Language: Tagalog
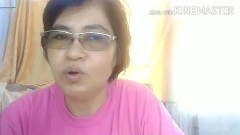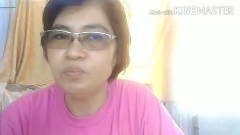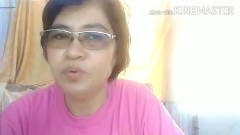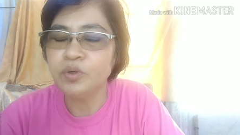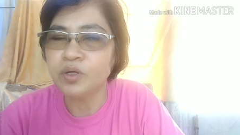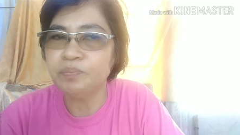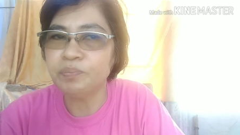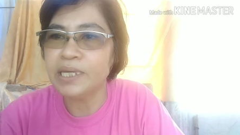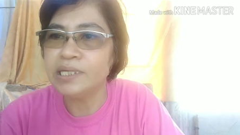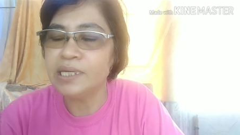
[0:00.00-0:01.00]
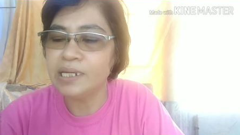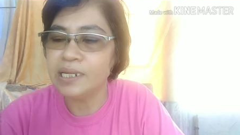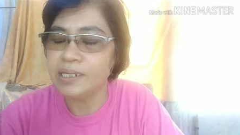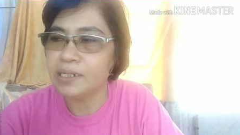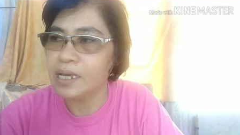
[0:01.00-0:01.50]
Huwag po nyo
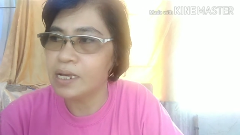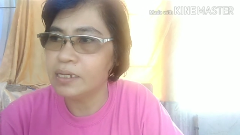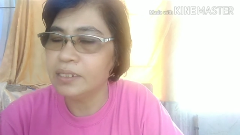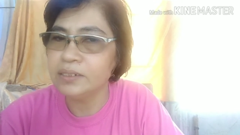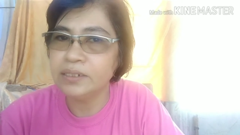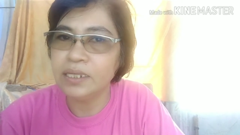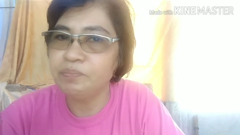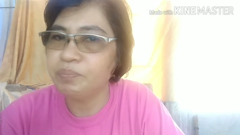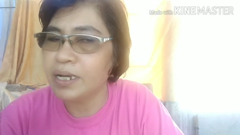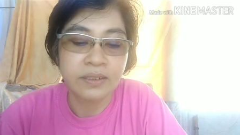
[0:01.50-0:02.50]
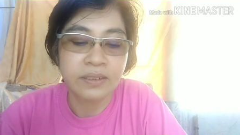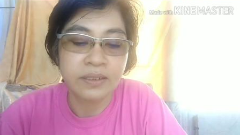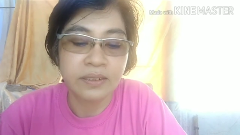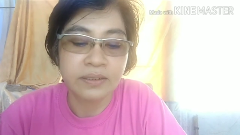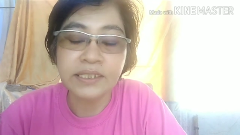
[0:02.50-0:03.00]
ipagigiling ng hindi pa
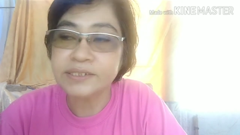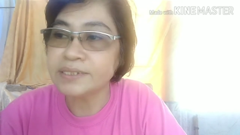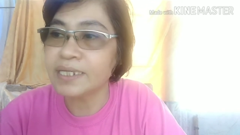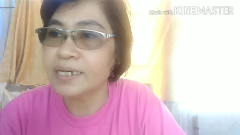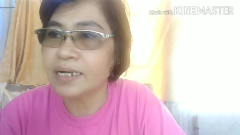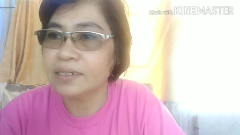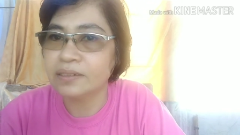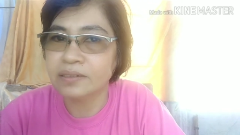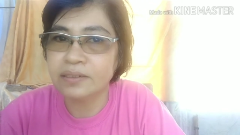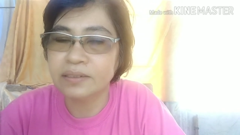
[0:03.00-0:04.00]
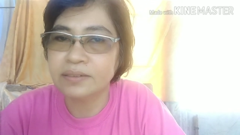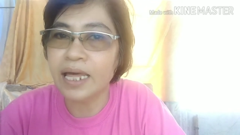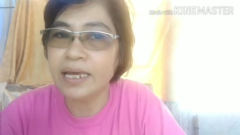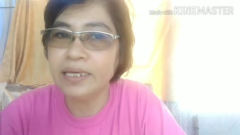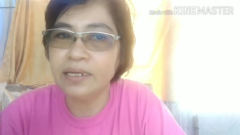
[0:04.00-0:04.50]
na isasangag
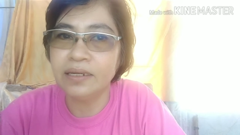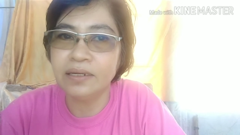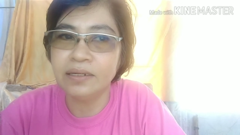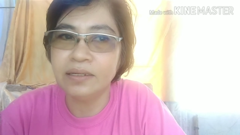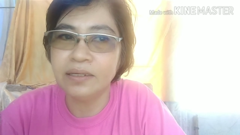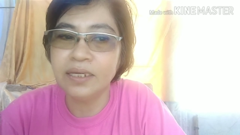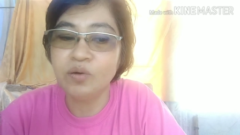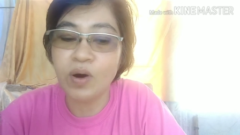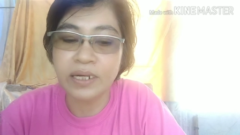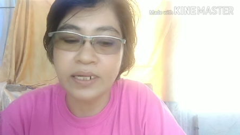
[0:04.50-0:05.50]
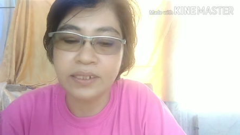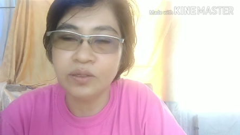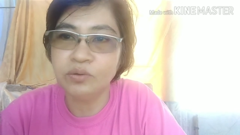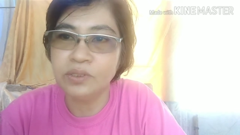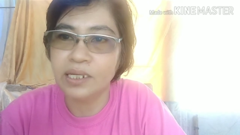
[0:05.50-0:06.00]
dahil iiwanan
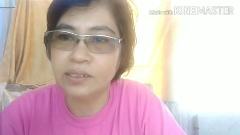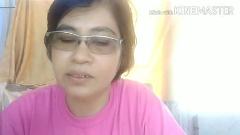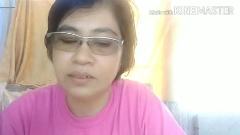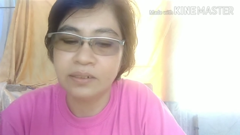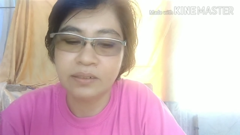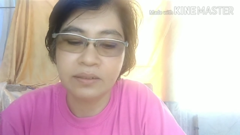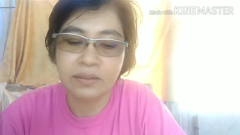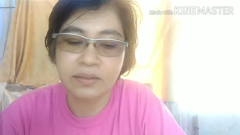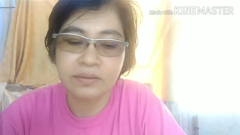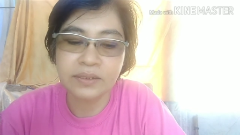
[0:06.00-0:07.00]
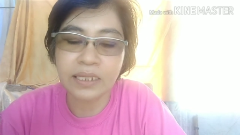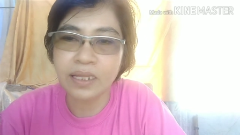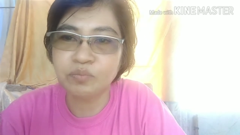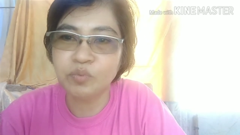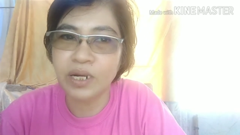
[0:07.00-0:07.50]
kayo niyan
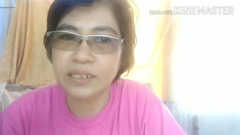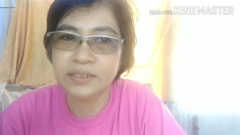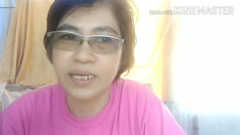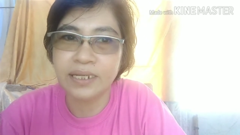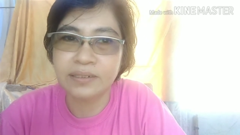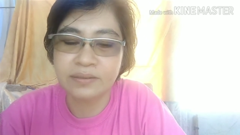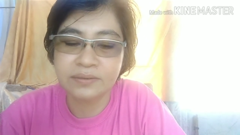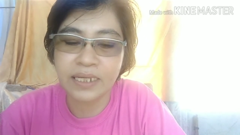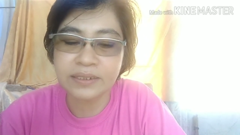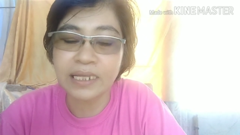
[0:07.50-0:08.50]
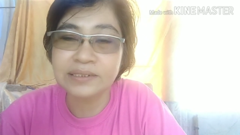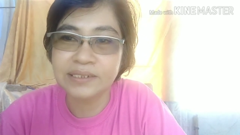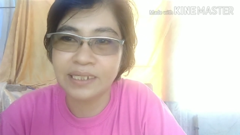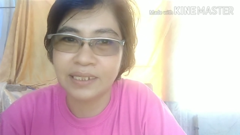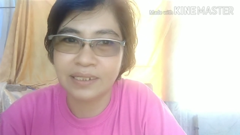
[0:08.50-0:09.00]
tatakbo lahat yan,
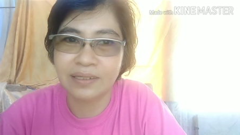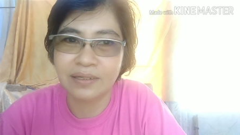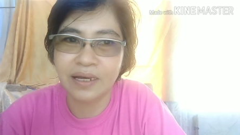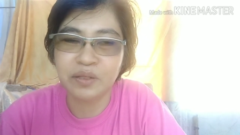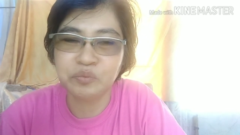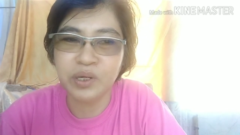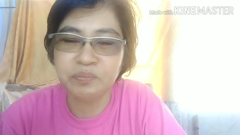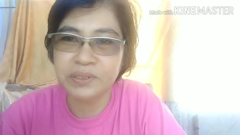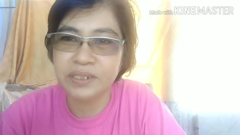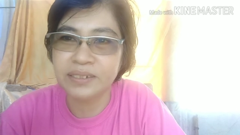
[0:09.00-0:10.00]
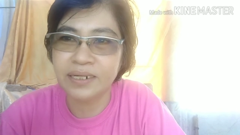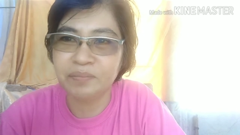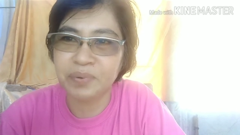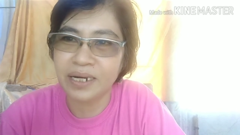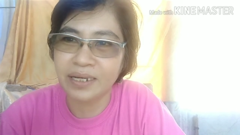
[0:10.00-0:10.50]
tatalsik at walang
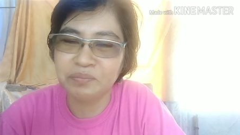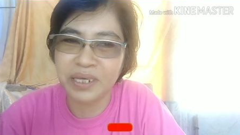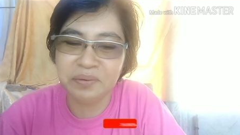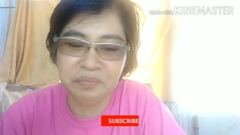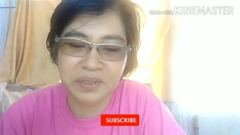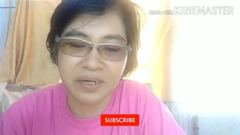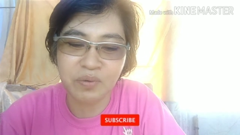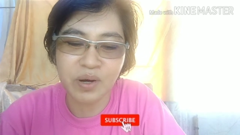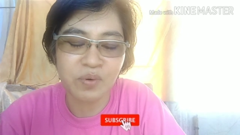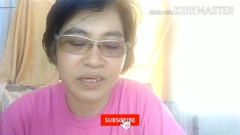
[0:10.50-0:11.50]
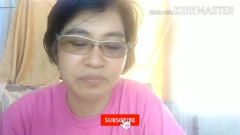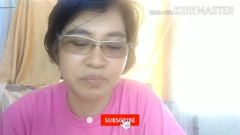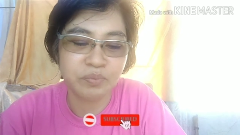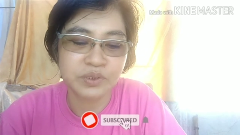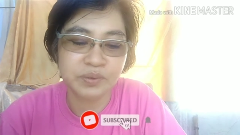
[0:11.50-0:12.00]
matitira para kay baby kawawa
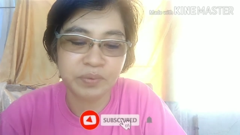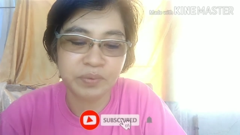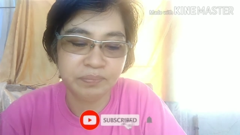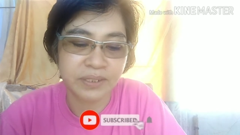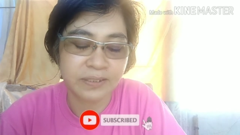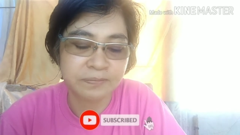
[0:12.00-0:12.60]
naman po si baby